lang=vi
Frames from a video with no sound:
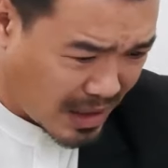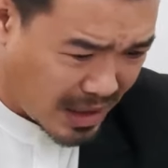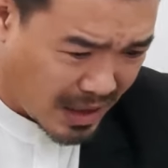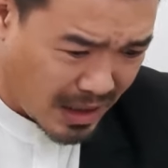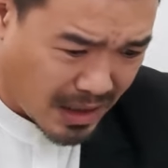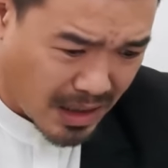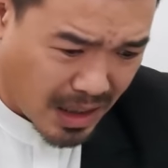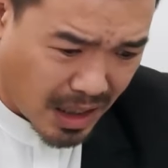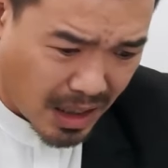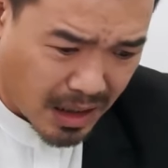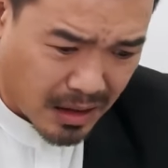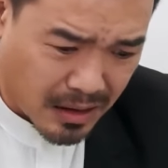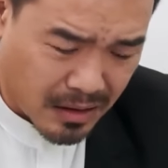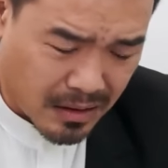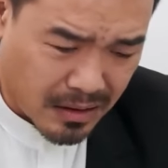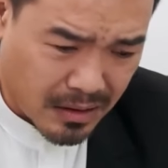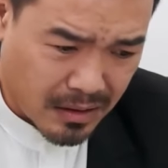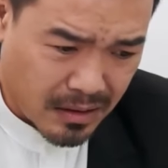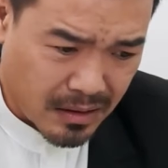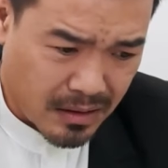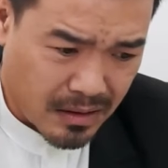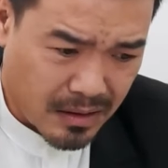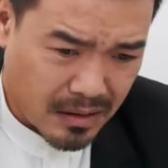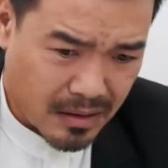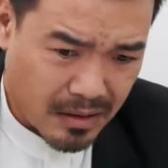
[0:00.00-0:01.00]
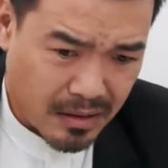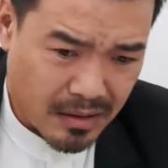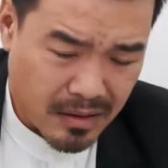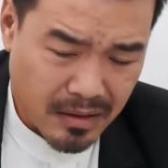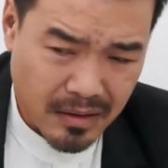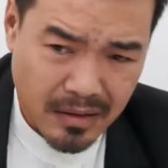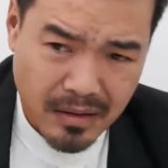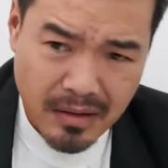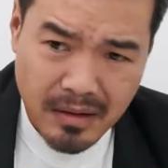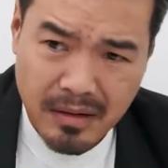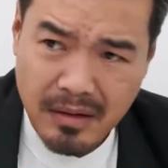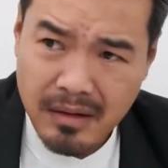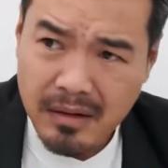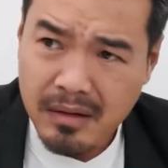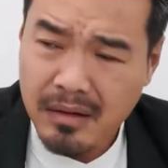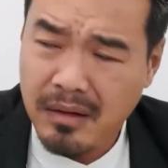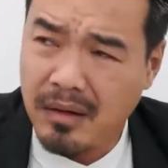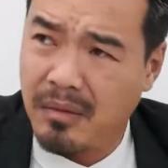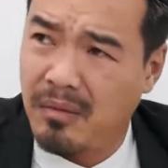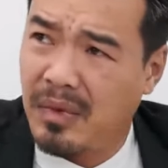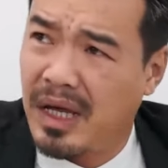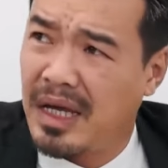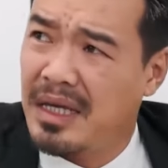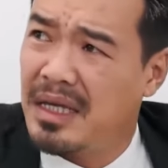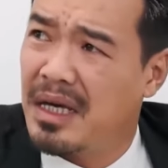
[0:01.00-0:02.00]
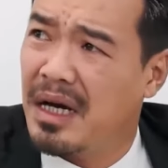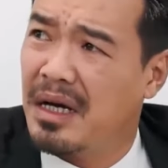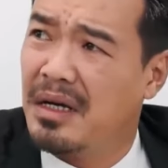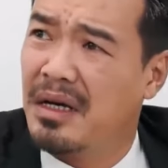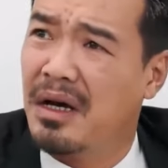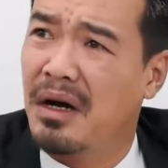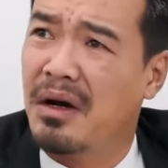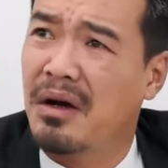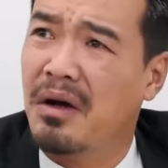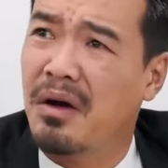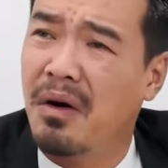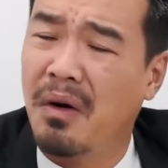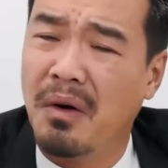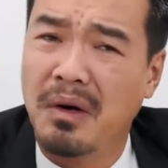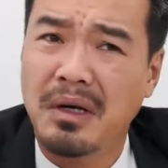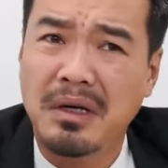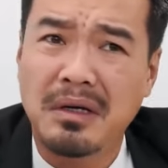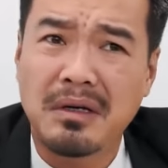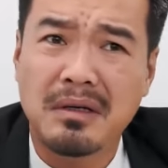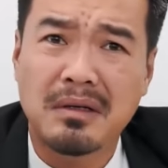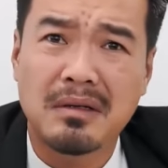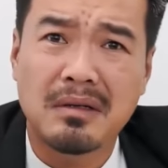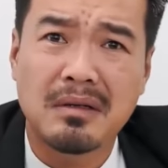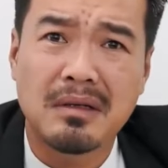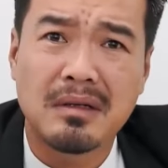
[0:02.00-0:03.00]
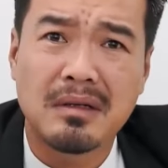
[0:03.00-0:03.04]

cái gì hết trơn không lấy nhờ nhờ thằng khôi